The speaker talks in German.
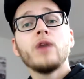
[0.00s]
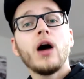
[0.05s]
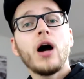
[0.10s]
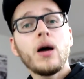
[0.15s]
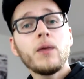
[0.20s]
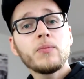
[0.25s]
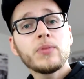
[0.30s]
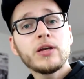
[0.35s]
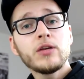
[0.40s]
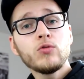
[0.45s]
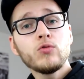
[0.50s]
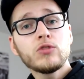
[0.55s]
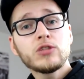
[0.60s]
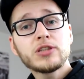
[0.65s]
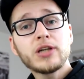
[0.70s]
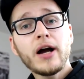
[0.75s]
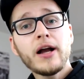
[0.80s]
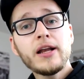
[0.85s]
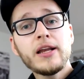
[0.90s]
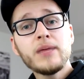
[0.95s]
wir haben
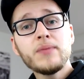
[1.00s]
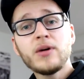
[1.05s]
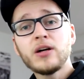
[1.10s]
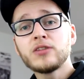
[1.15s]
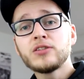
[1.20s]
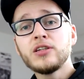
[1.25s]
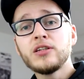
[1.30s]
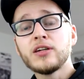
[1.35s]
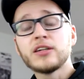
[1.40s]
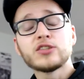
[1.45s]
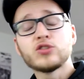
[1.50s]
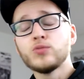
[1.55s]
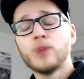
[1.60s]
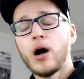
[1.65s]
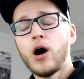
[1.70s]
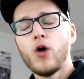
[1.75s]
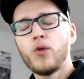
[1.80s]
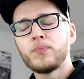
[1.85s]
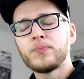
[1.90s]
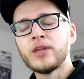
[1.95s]
genug Teilnehmer, die das
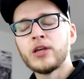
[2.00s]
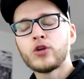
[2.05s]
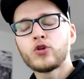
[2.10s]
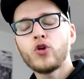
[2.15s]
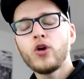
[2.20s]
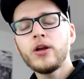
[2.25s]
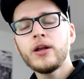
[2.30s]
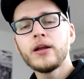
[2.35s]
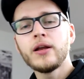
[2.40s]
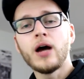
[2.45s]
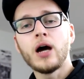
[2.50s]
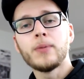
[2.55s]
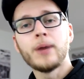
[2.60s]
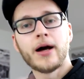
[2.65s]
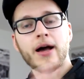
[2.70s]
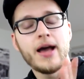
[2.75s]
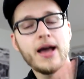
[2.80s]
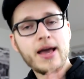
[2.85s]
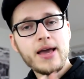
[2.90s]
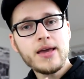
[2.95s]
überhaupt nicht können,
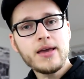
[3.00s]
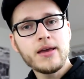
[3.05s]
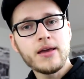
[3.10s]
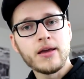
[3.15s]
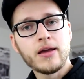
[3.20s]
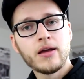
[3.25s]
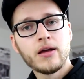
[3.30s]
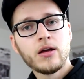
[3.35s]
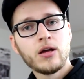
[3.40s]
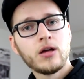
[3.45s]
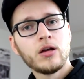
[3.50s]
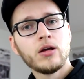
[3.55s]
aber hey,